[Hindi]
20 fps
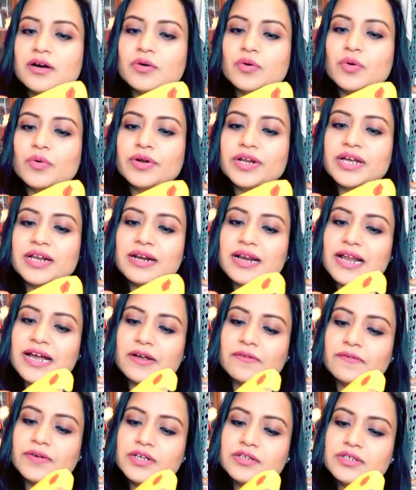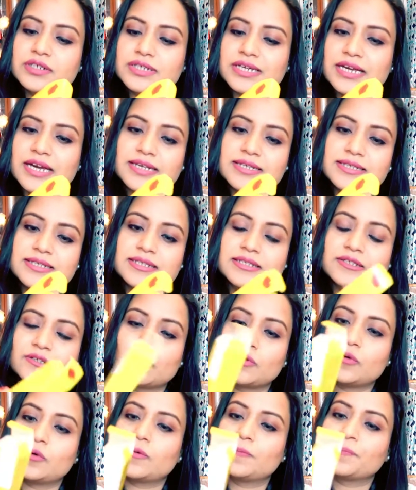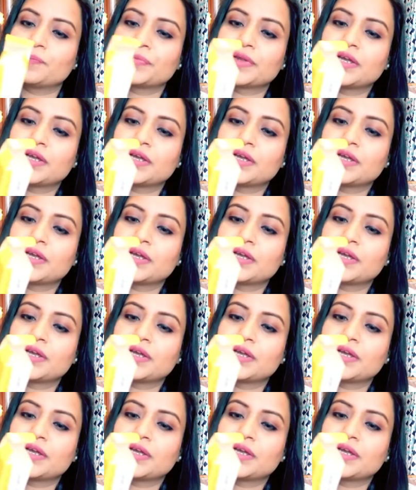कोरियन लैंग्वेज येस तो